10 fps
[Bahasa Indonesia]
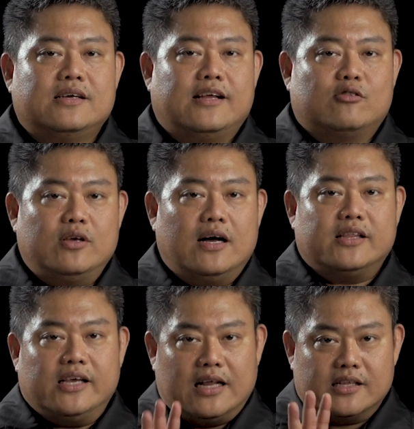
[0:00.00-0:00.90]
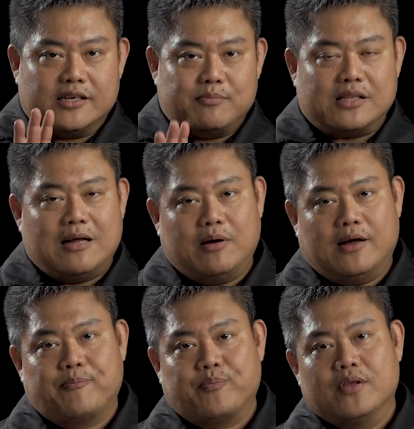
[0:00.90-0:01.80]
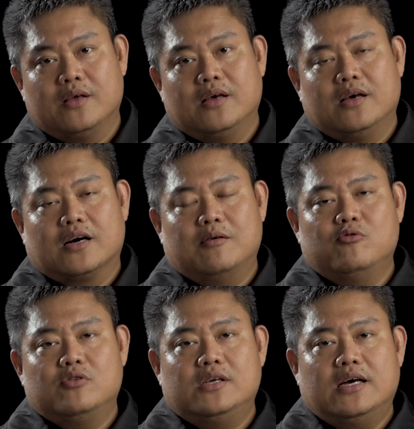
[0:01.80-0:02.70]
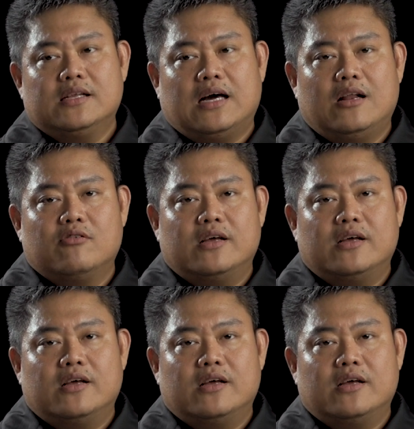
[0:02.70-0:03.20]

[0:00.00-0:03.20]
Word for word: Itu yang tiga detik pertama. Kemudian kalau